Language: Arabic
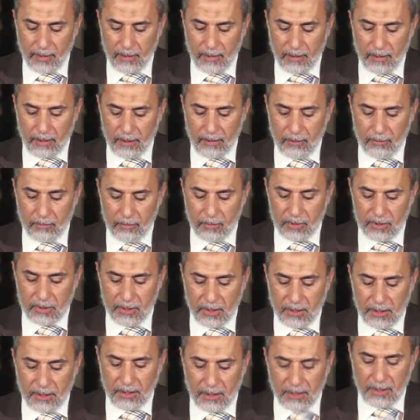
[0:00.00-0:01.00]
اللهم
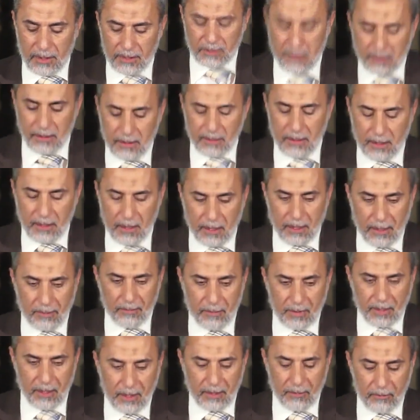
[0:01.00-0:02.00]
صل على سيدنا
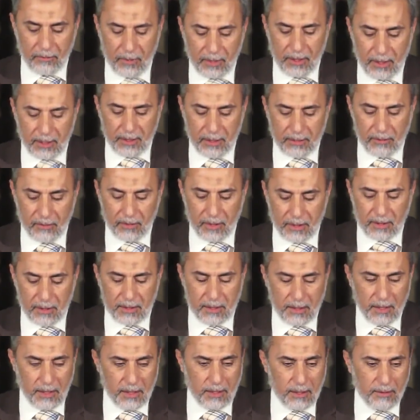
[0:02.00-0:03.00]
أحمد الأولية
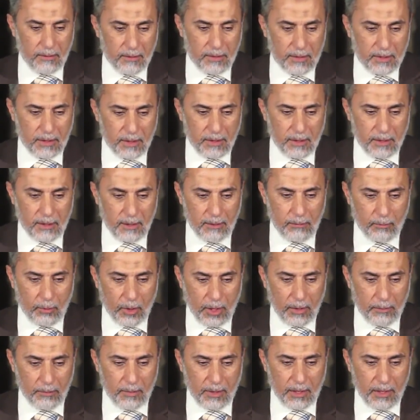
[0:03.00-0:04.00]
والرسالة وسيدنا
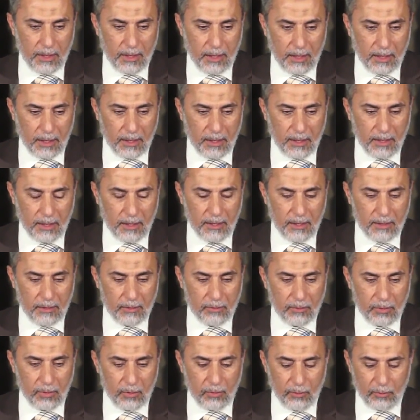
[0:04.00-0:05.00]
محمد الآخرية
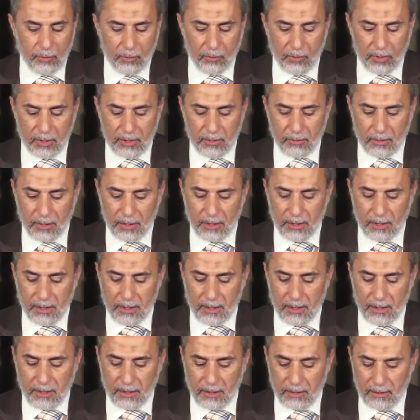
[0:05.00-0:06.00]
والنبوة
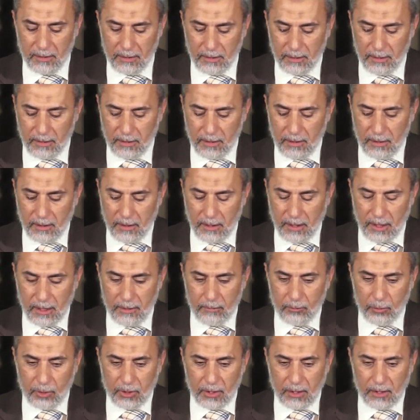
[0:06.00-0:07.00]
والهداية
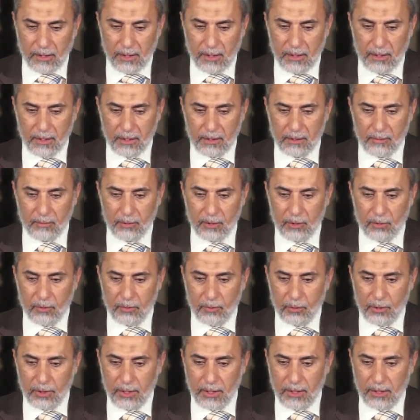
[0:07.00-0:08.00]
المتخلق
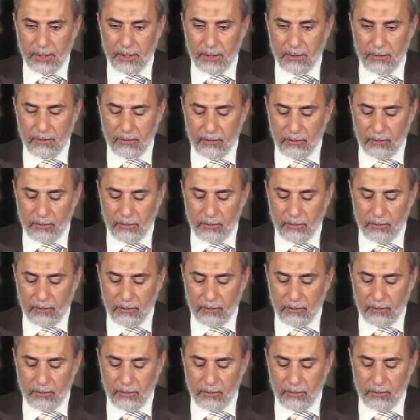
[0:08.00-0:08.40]
بالعبودية